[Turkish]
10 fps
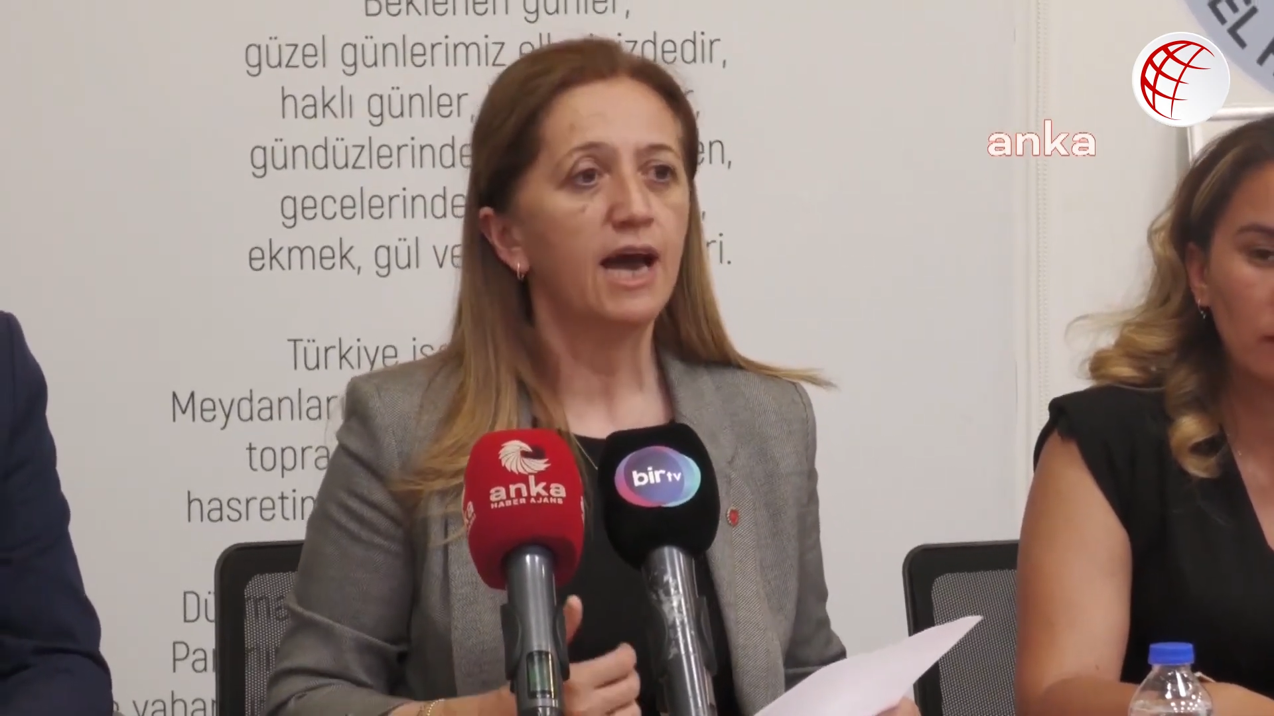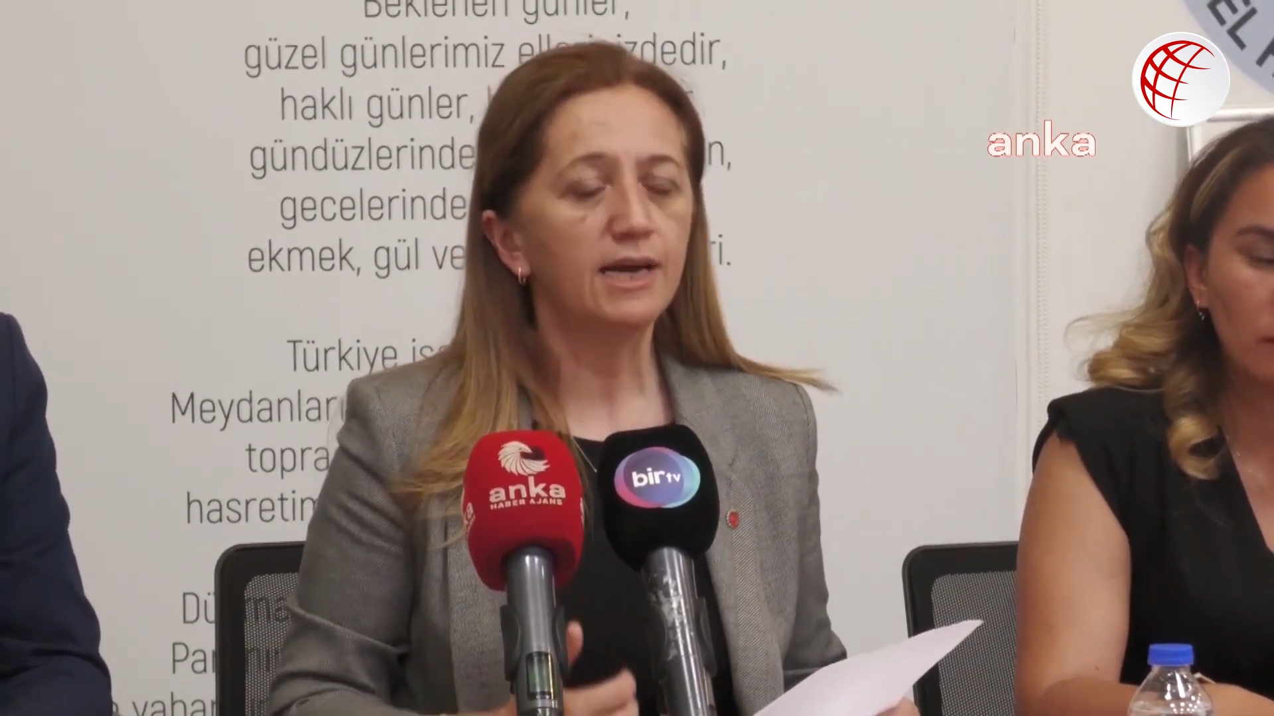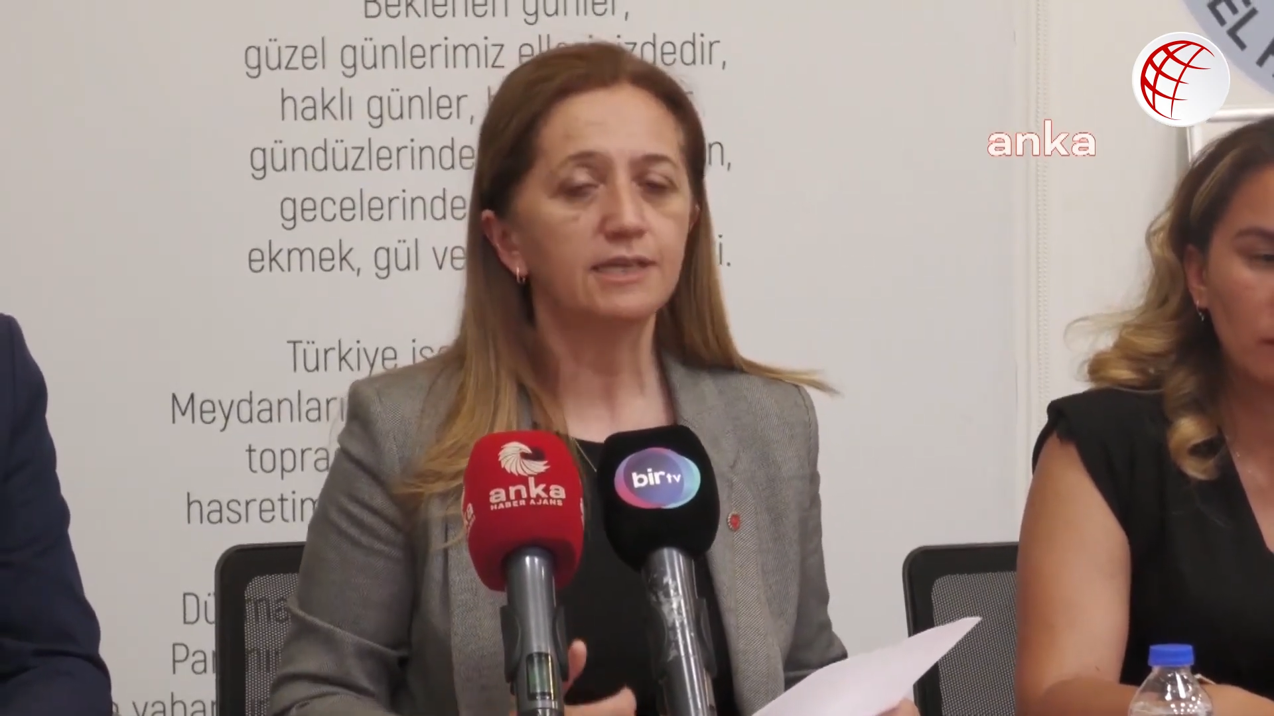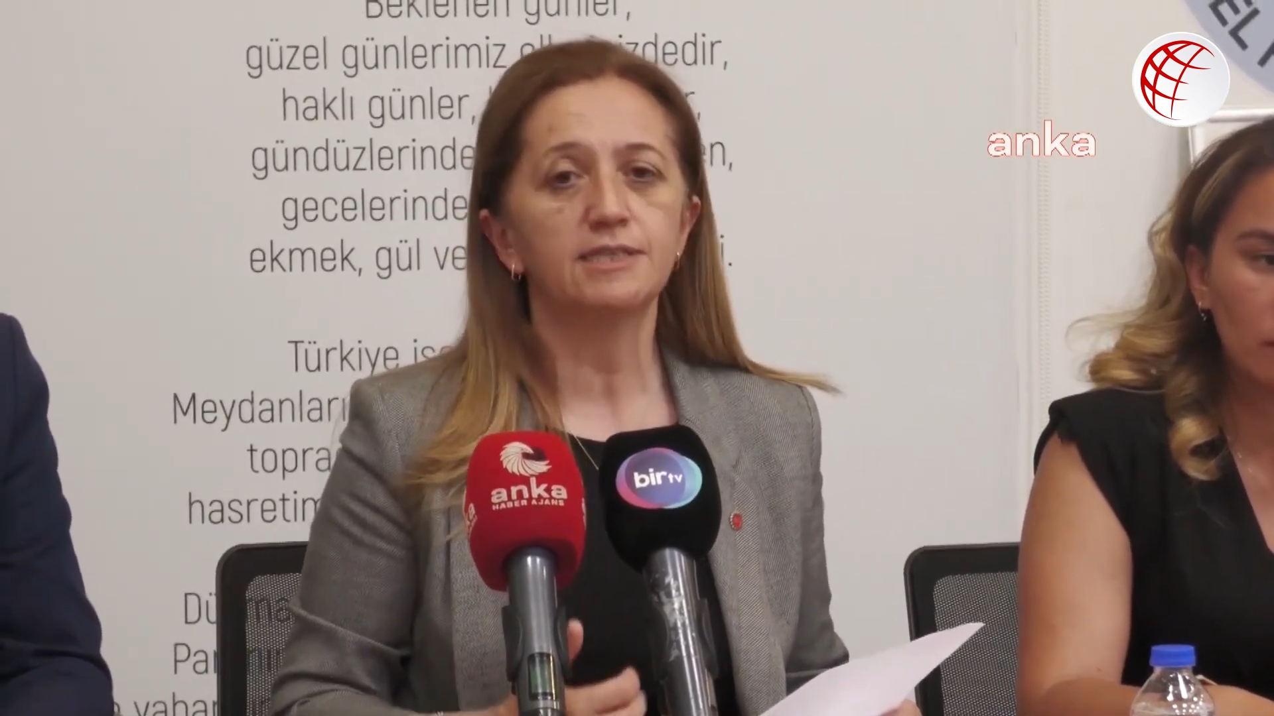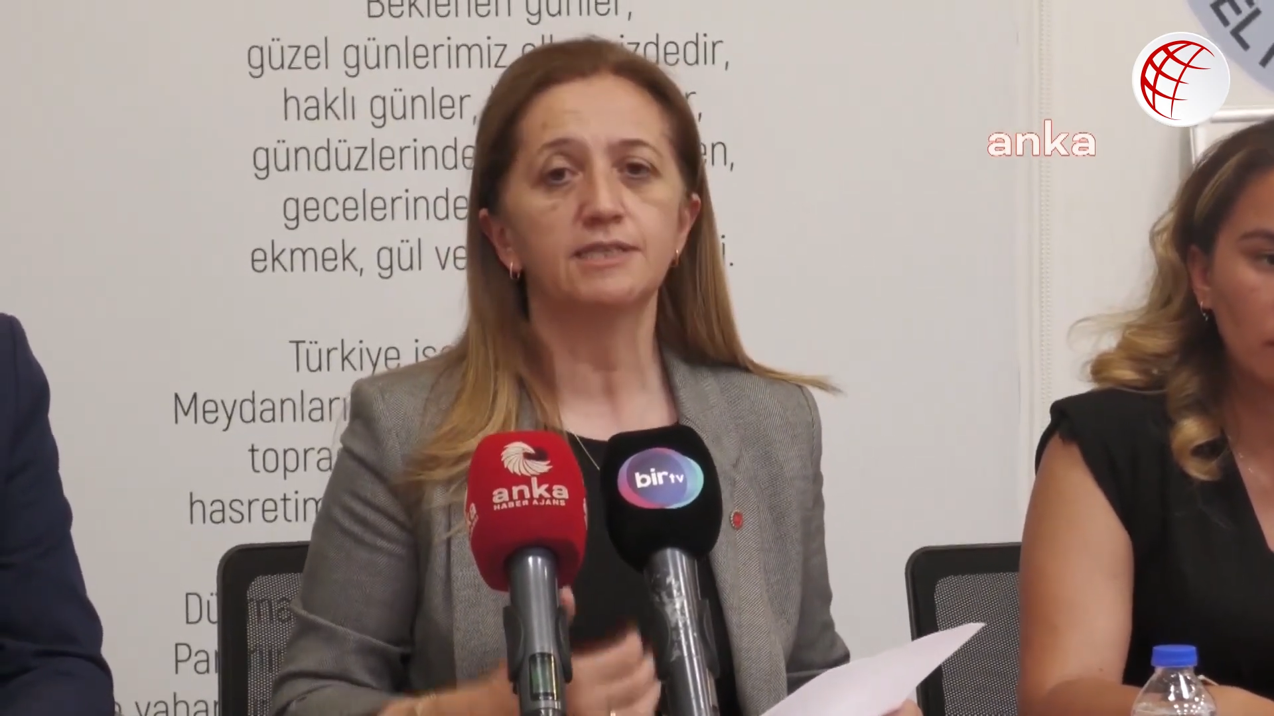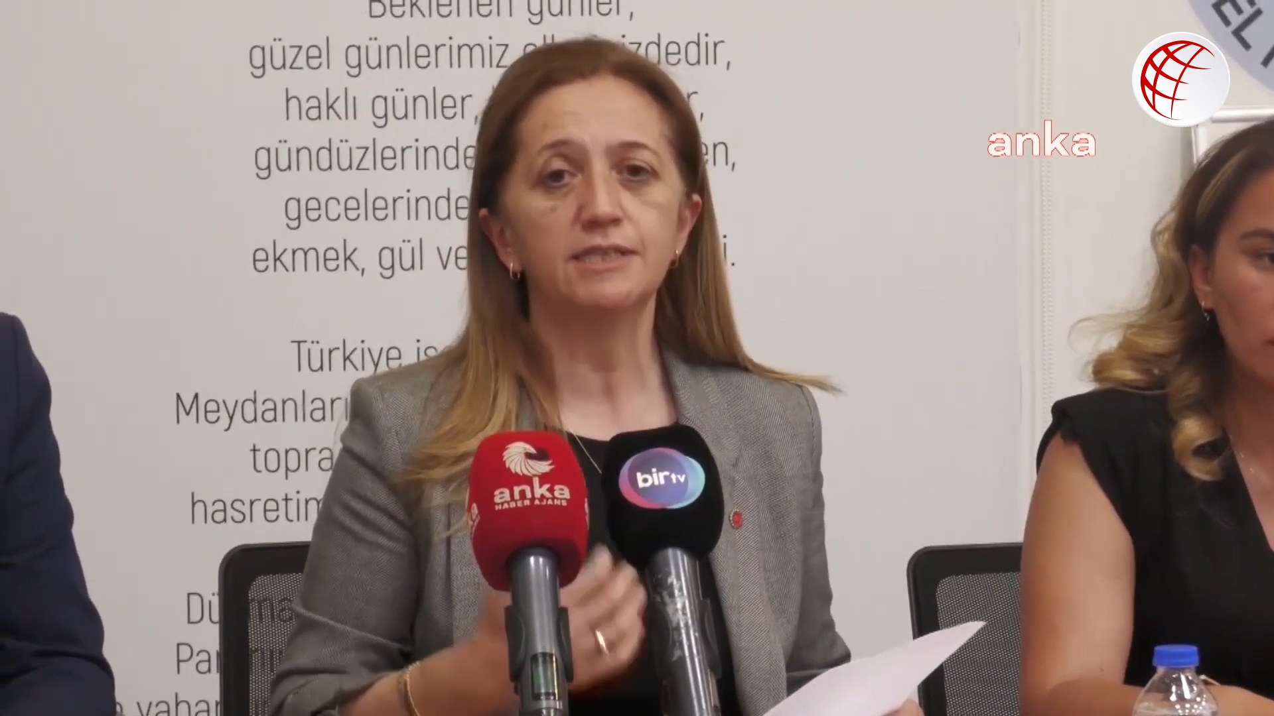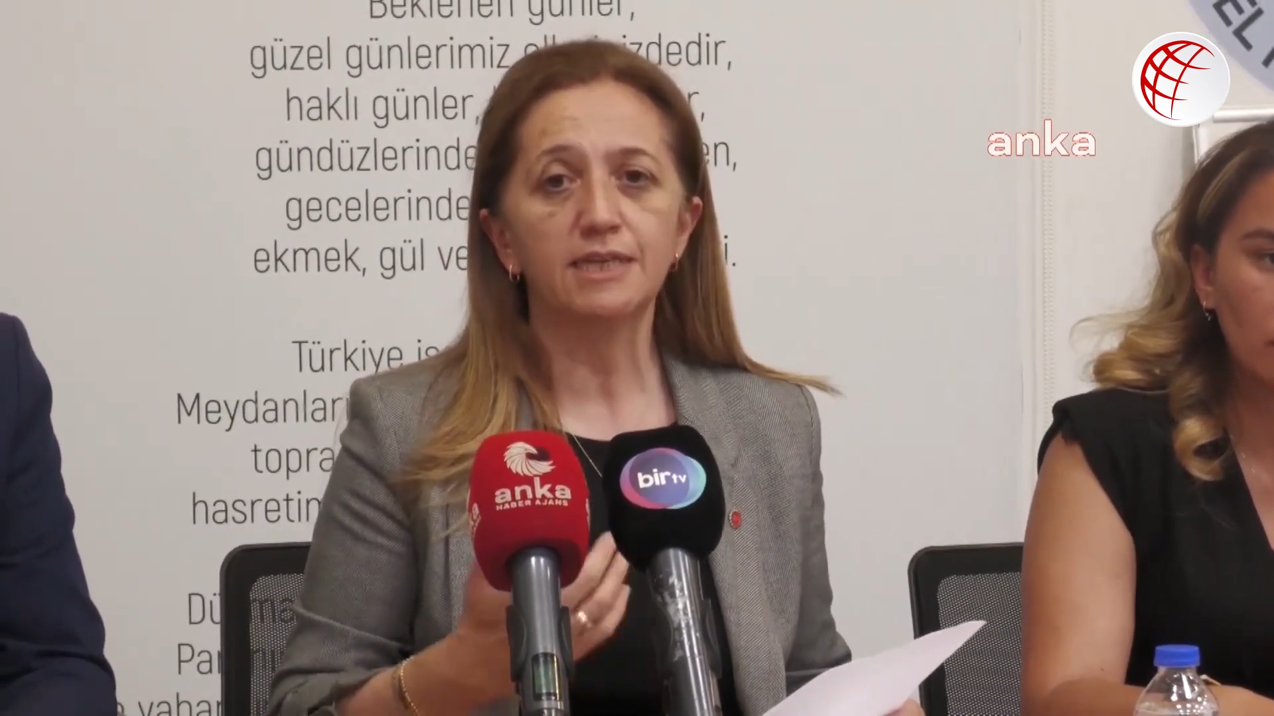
herkesin